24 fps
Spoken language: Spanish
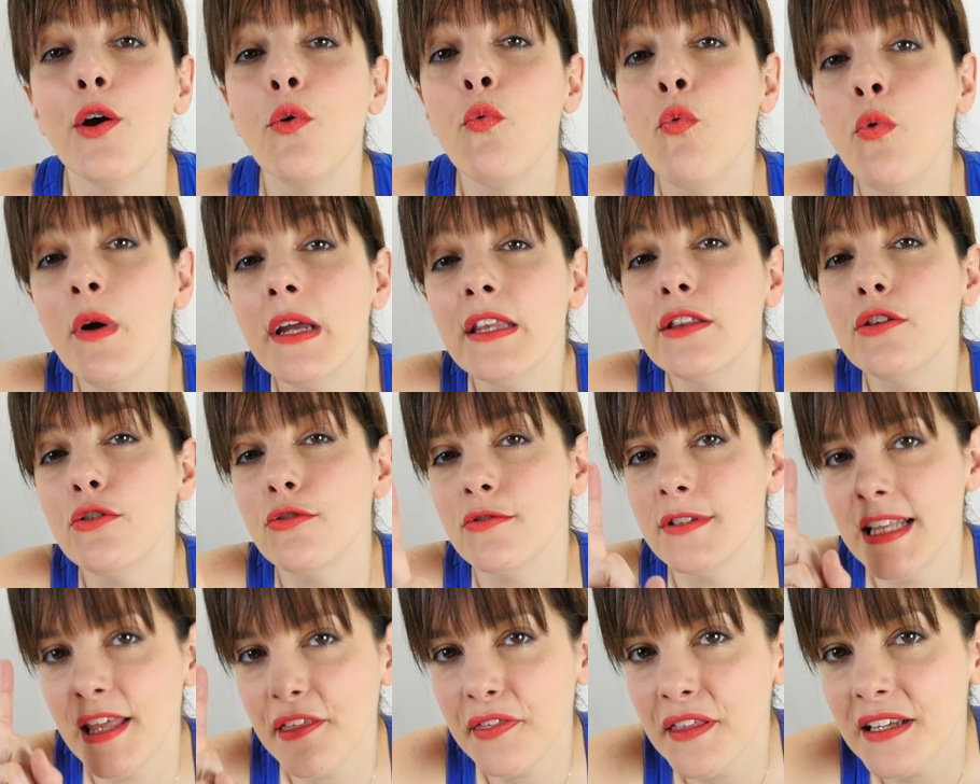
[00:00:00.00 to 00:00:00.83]

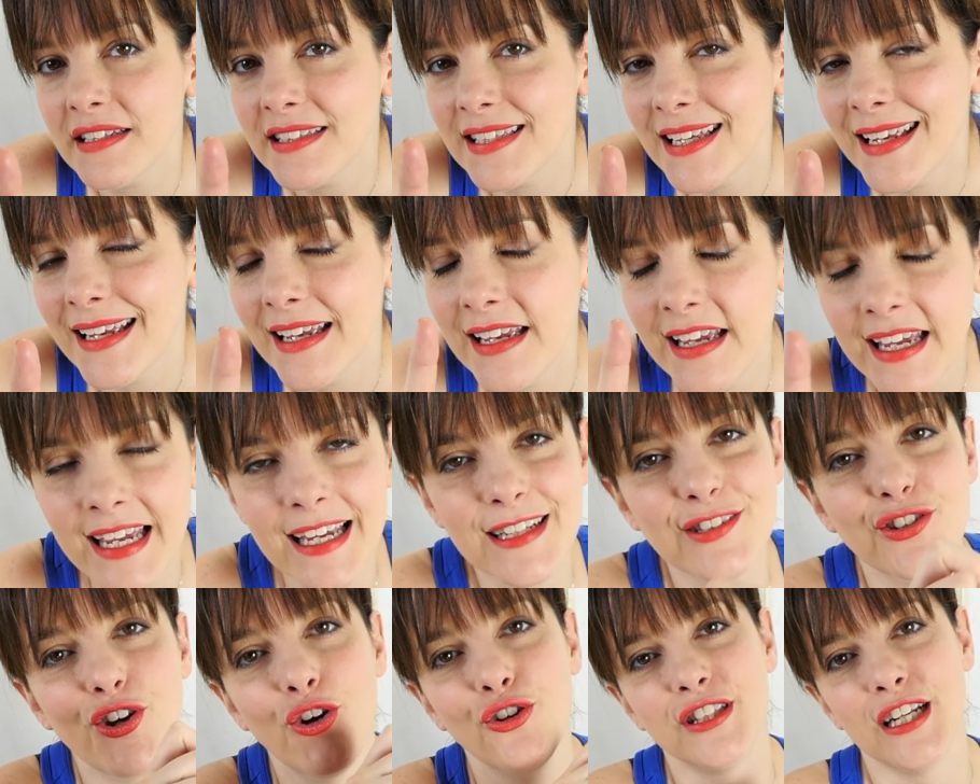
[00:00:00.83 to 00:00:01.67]
Windows 10S
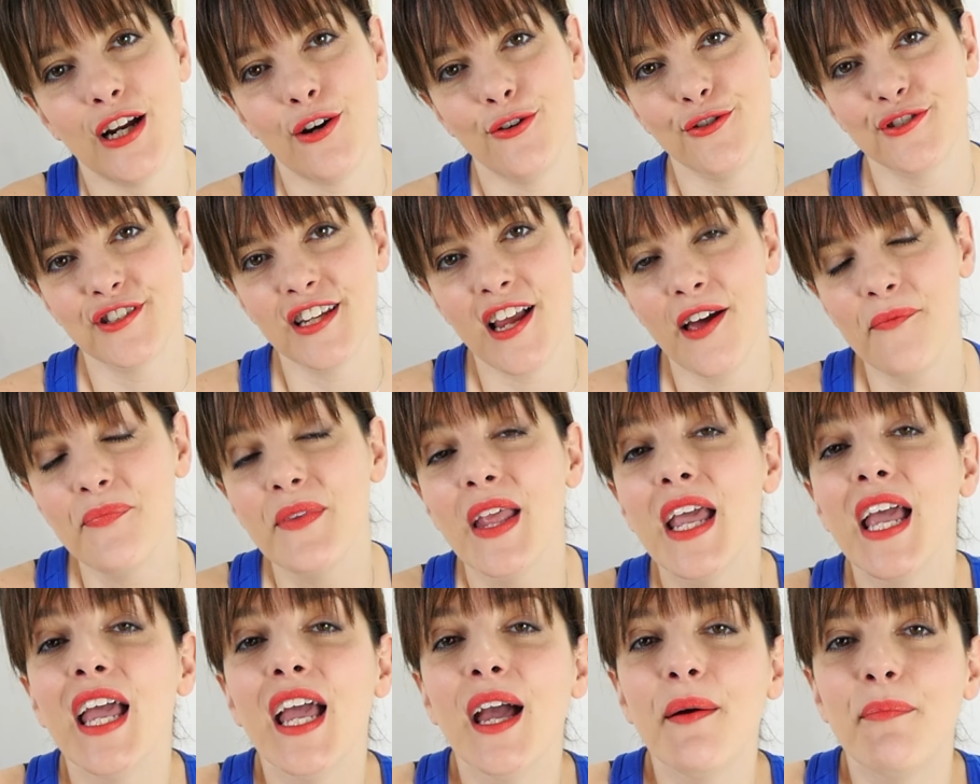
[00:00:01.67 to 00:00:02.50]
es otra cosa,
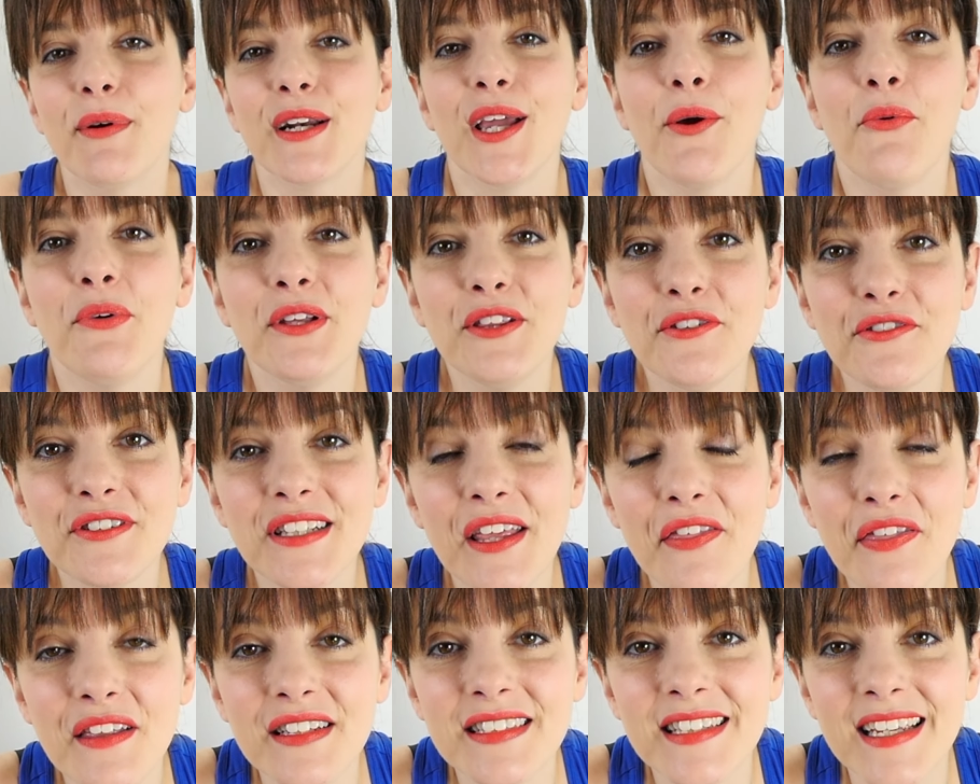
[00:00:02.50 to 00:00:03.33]
porque Windows
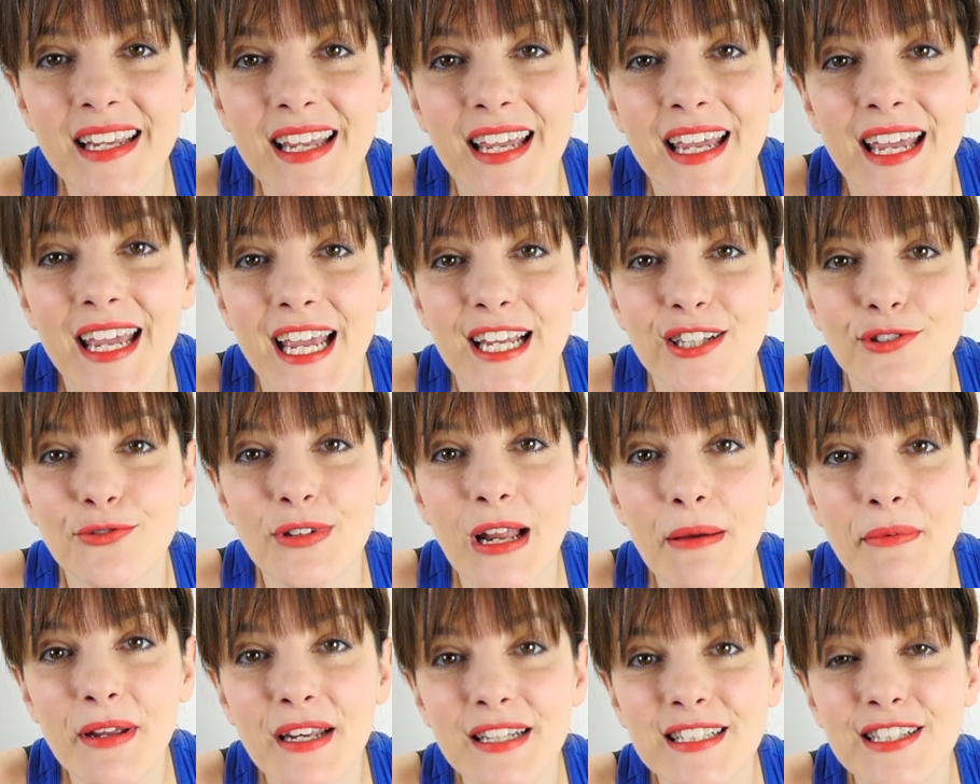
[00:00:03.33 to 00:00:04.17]
10S es
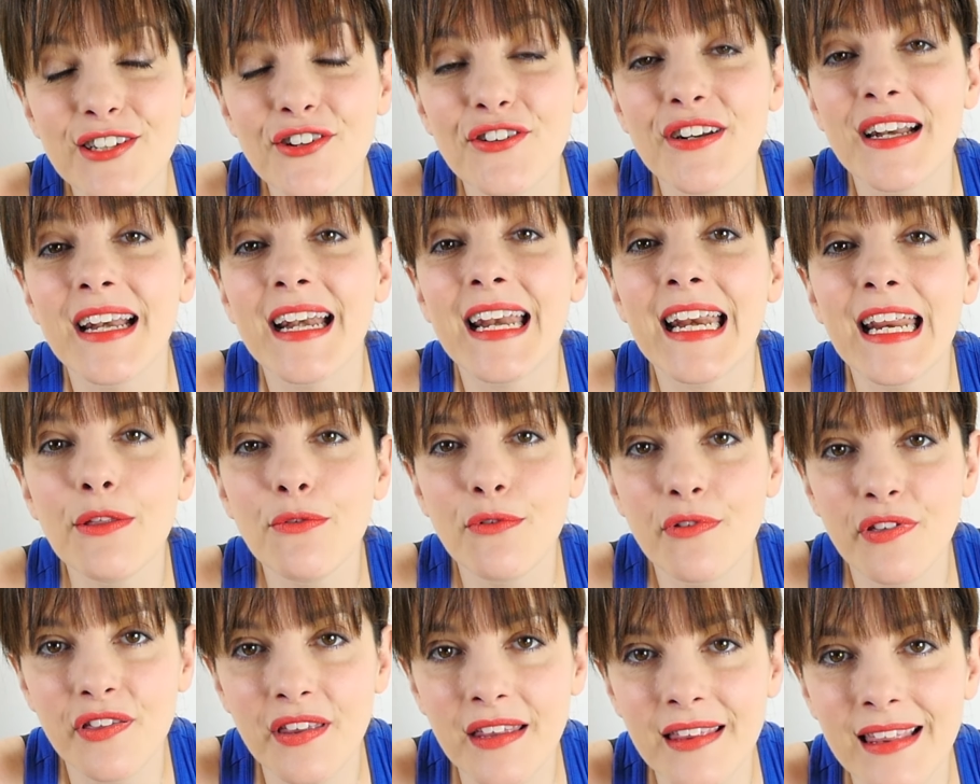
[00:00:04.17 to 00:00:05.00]
una versión
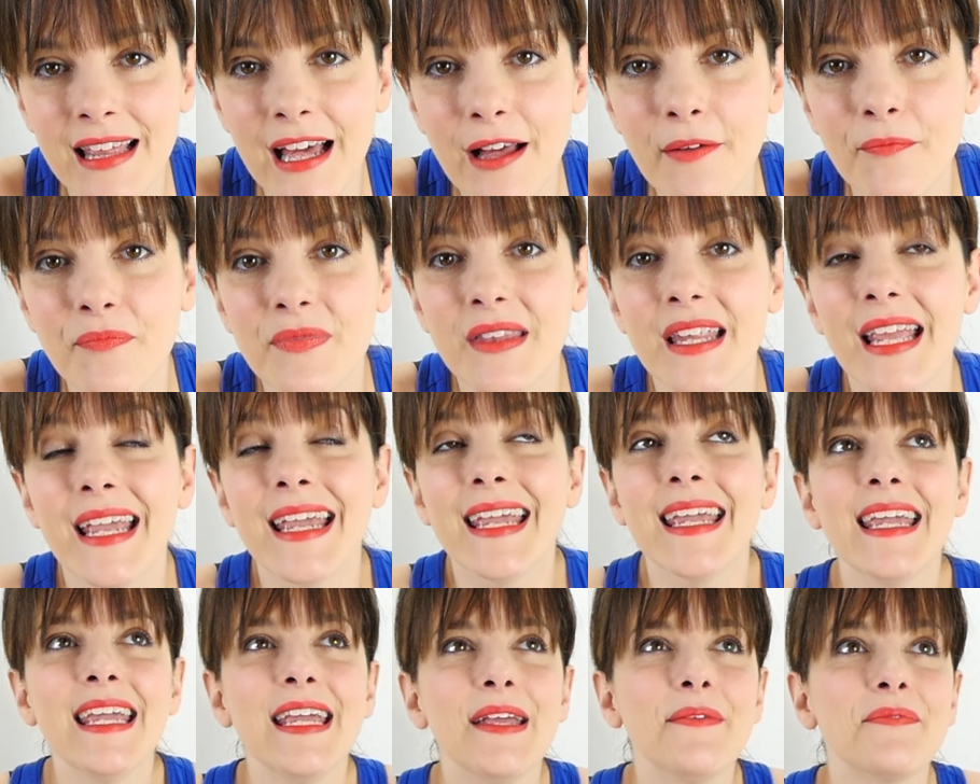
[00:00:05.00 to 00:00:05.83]
reducida
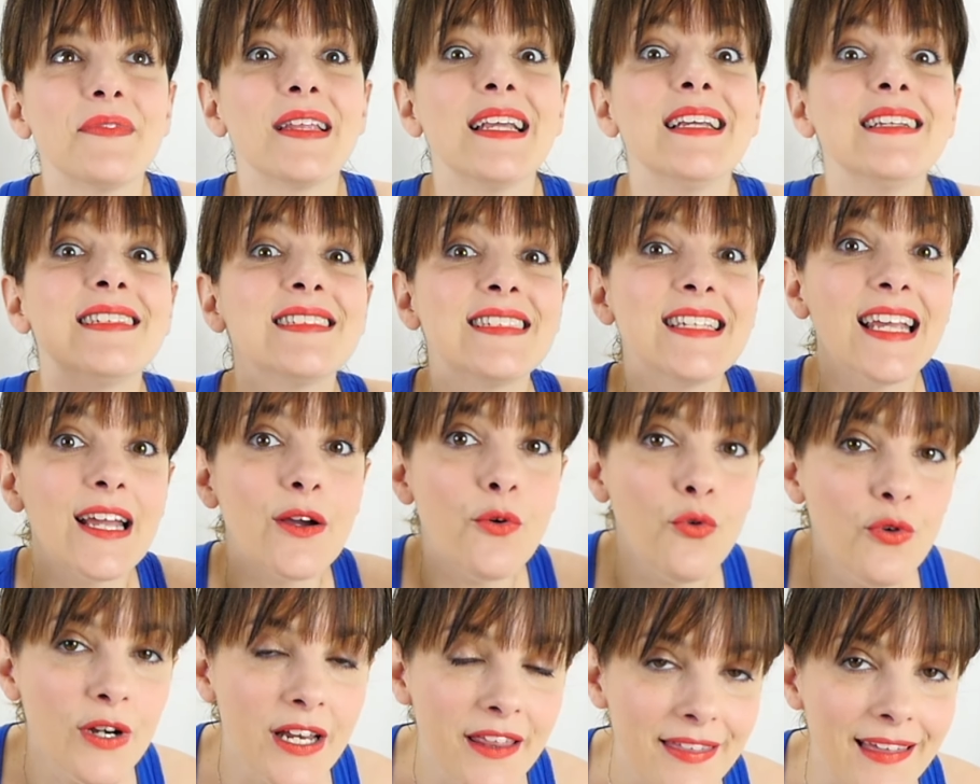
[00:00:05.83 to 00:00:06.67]
y
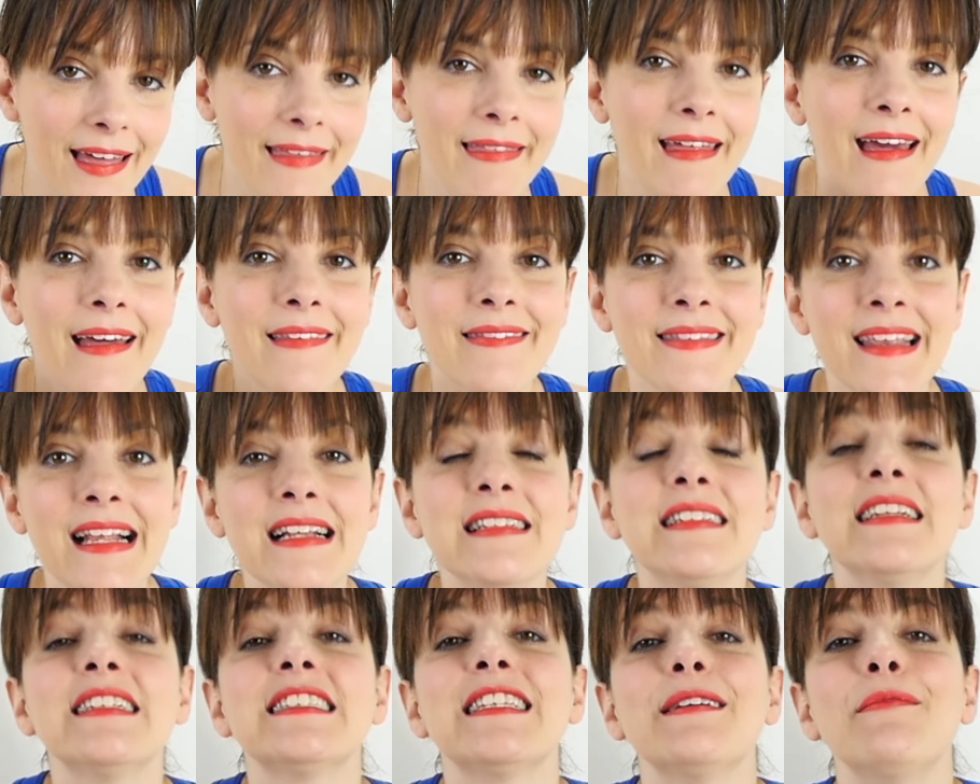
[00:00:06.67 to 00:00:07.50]
securizada del
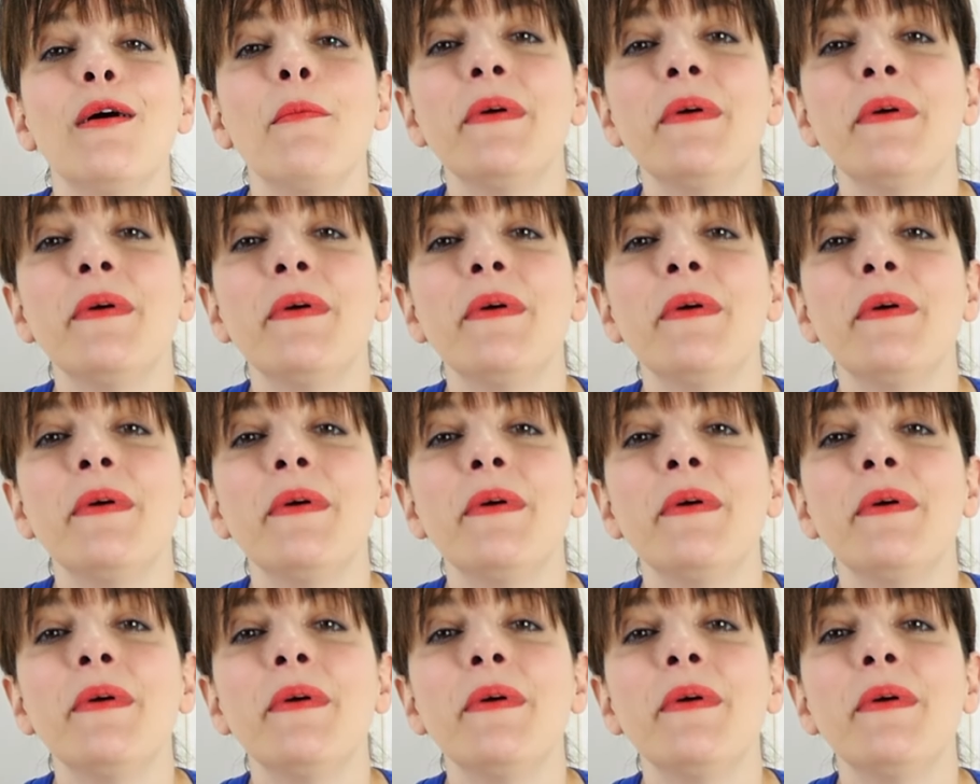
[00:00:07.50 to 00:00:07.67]
sistema